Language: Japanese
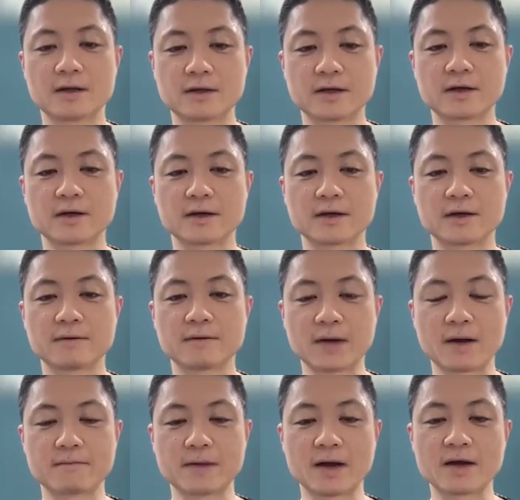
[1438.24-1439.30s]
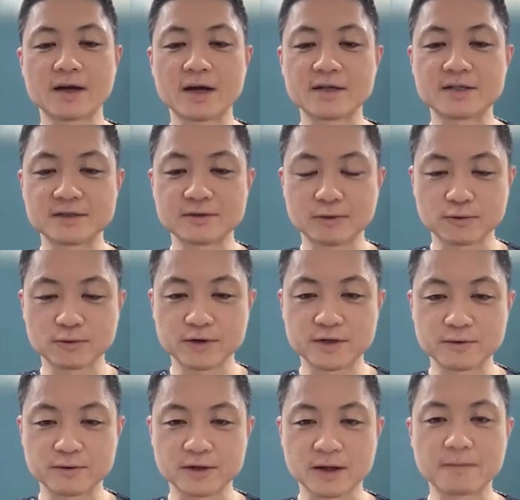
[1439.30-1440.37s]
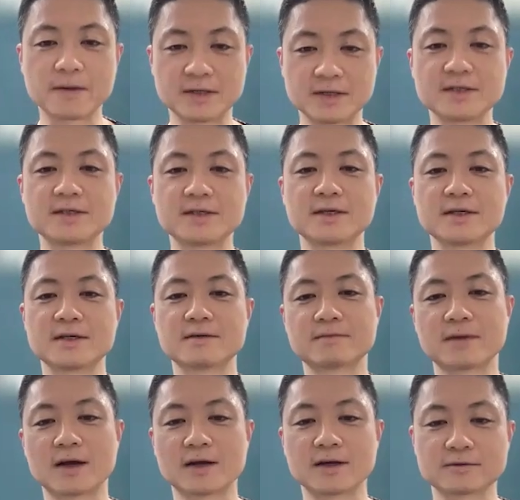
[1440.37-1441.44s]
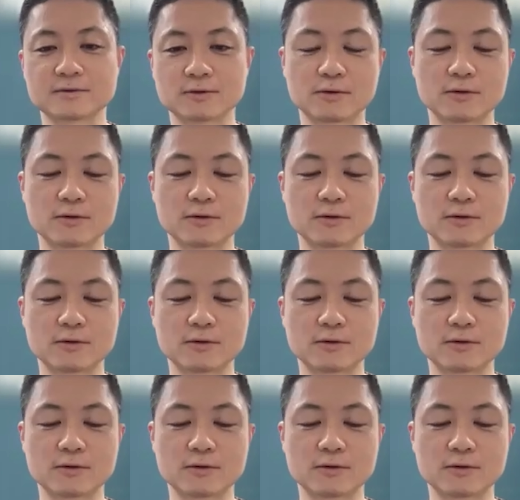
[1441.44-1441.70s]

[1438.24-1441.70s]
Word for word: えー。で、まあ、万が一の時のために、えー、うん、そ